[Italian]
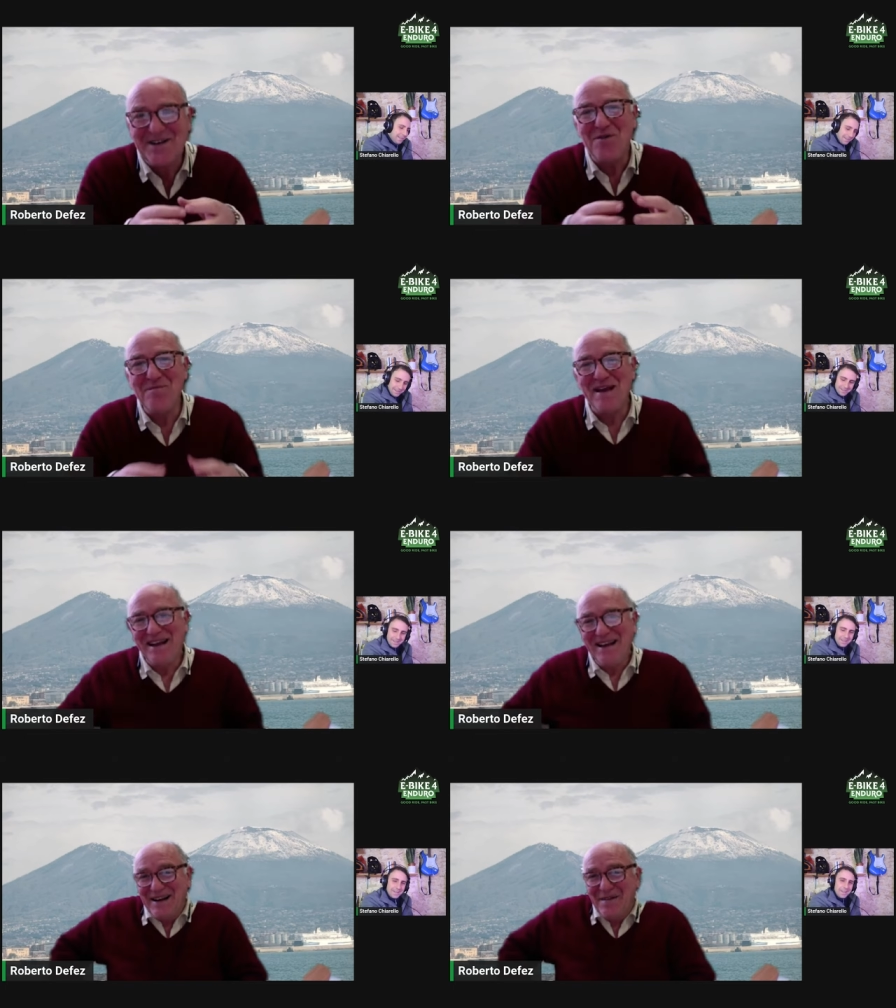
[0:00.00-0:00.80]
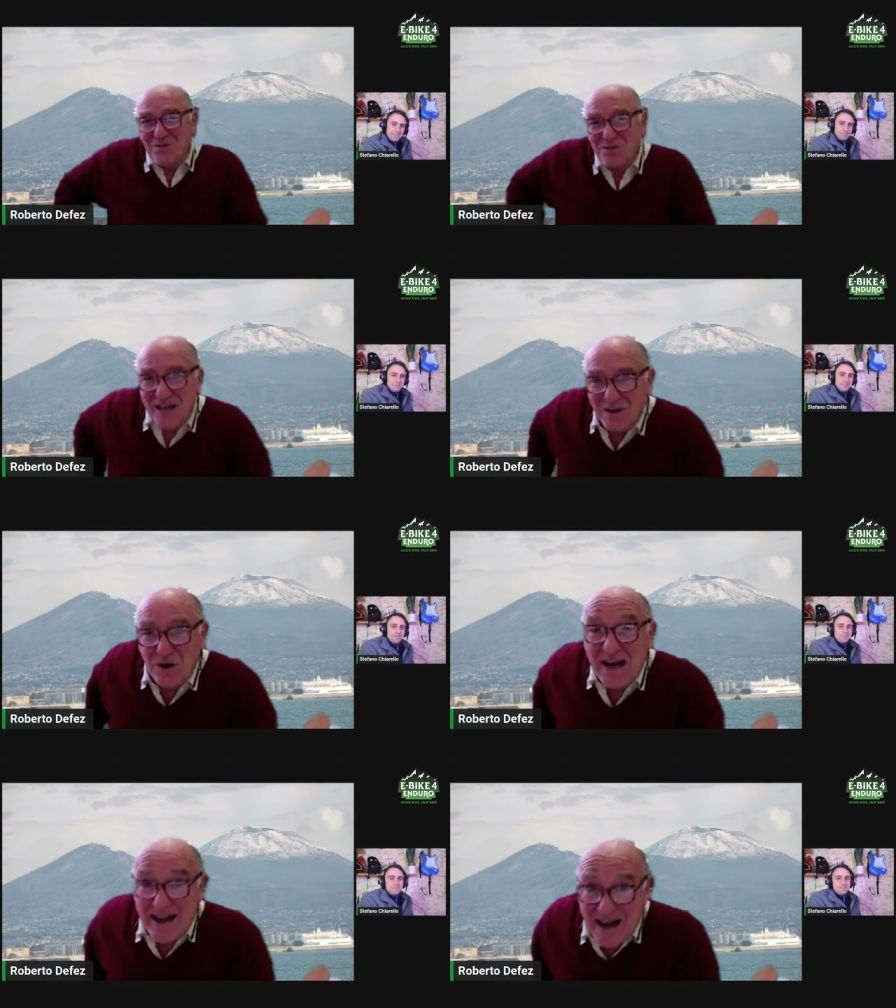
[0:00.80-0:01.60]
Come il glifosato
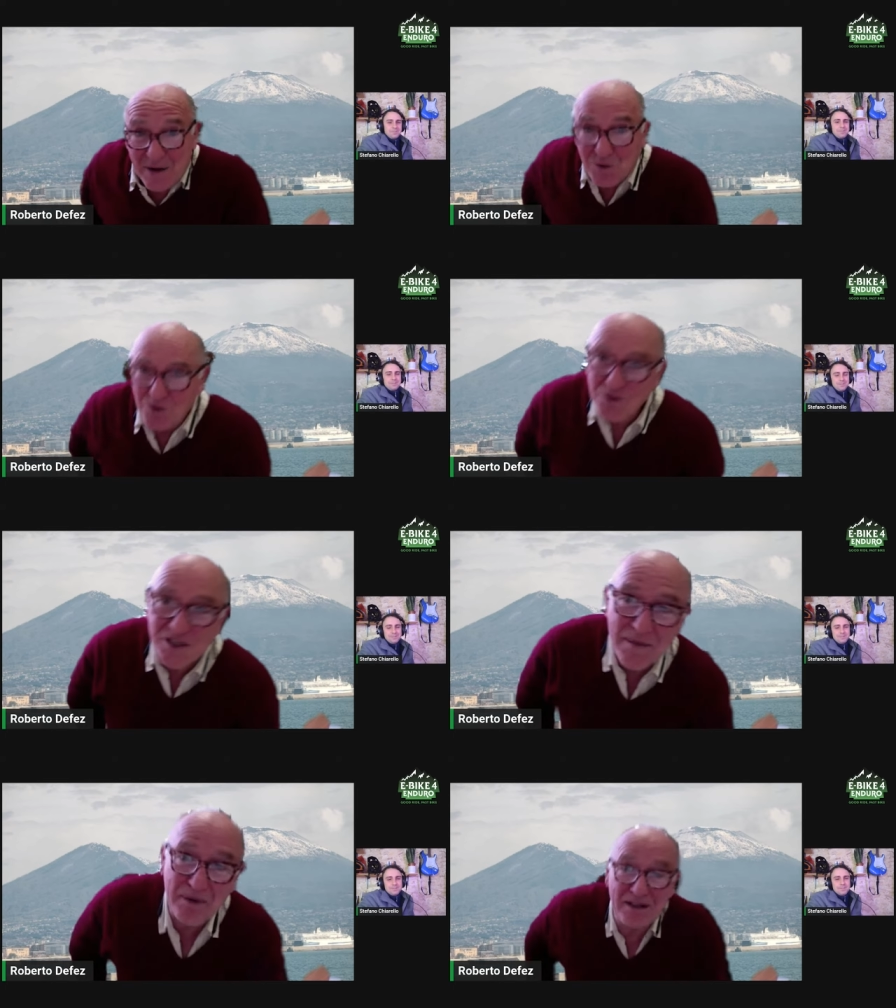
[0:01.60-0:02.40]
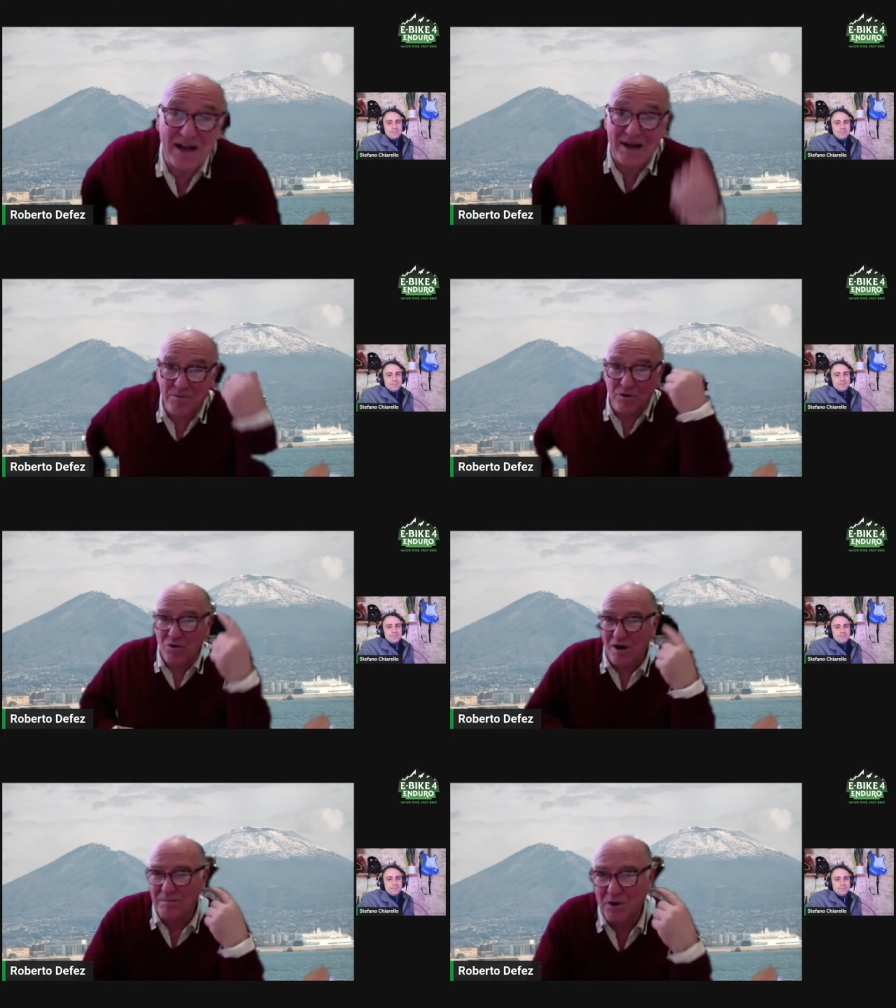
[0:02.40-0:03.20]
è l'analogo sempre della, di
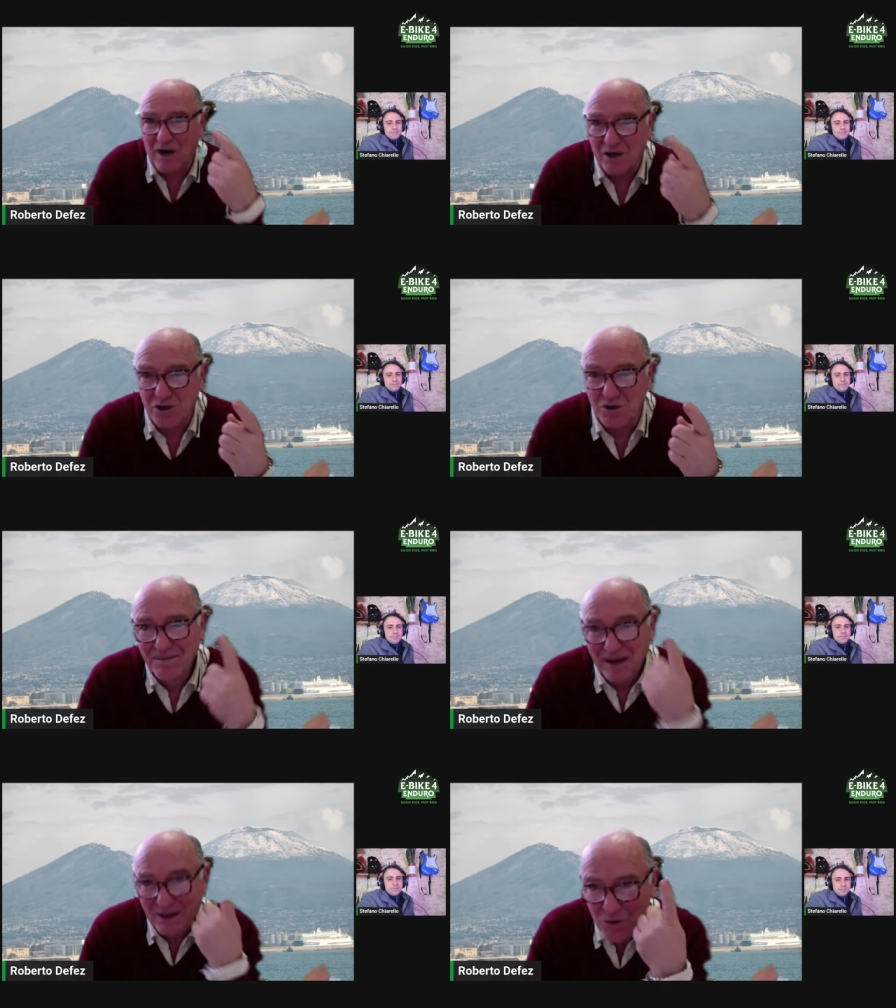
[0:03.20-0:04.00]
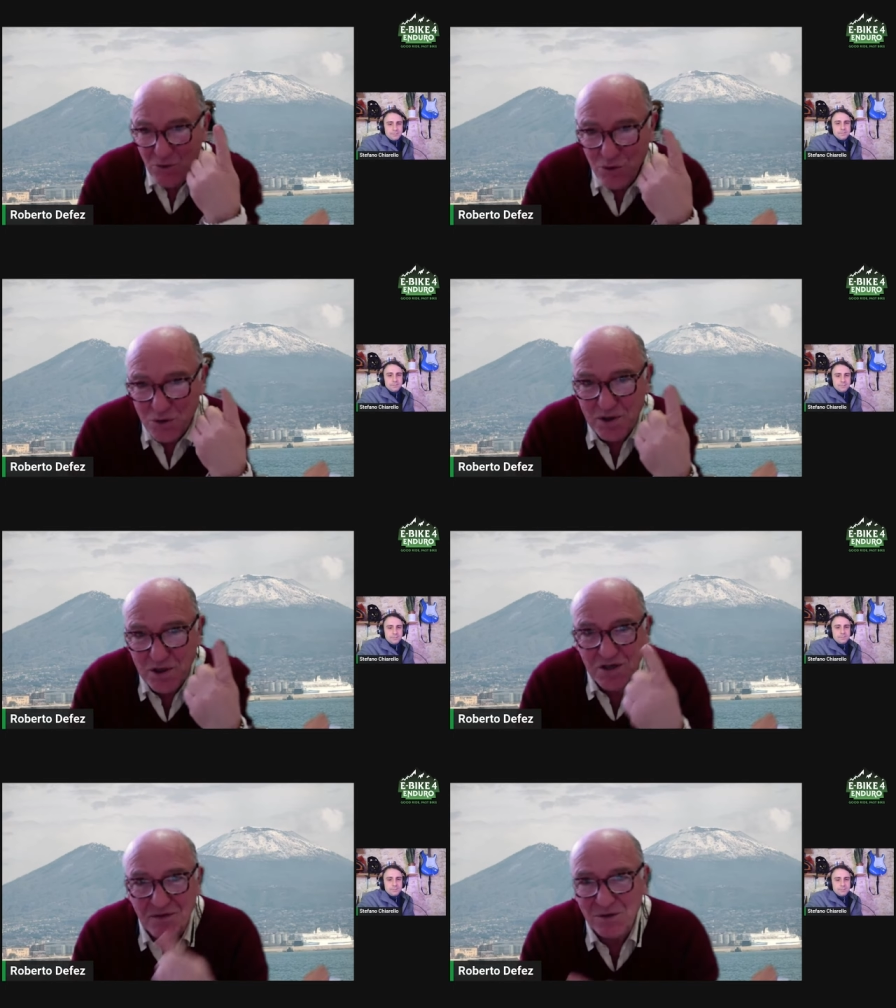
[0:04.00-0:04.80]
un amminoacido, ma di uno
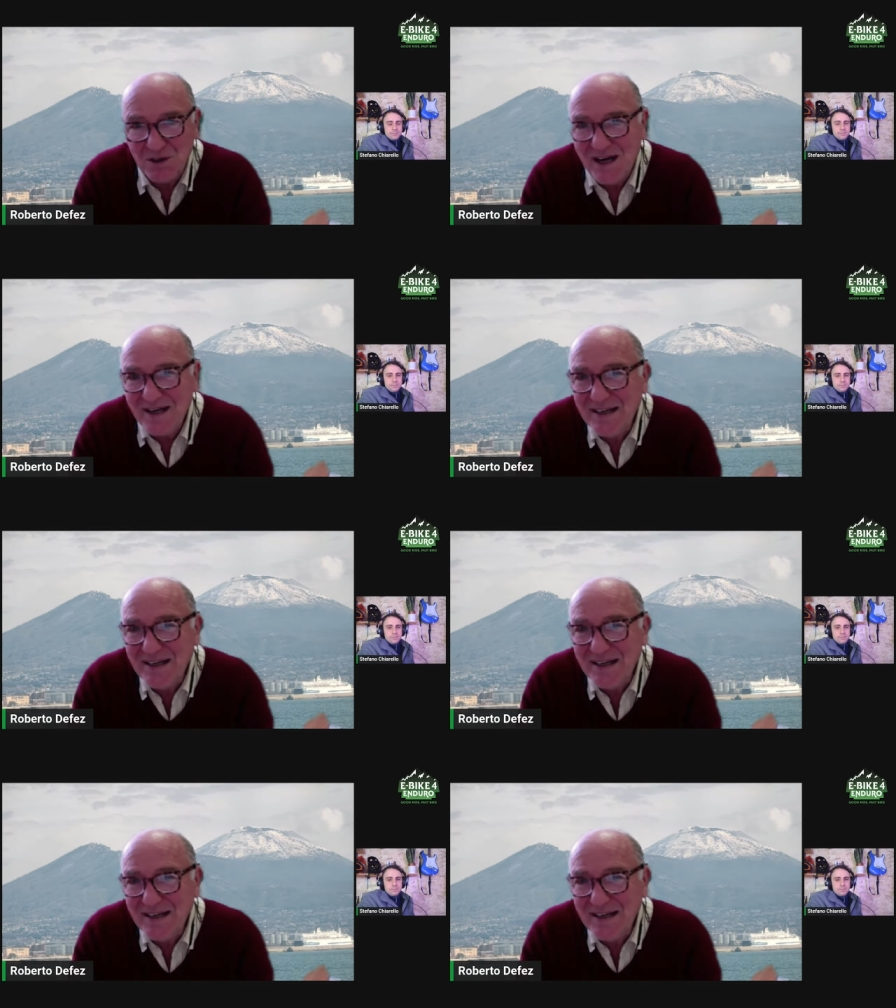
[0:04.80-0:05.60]
specifico, della glicina,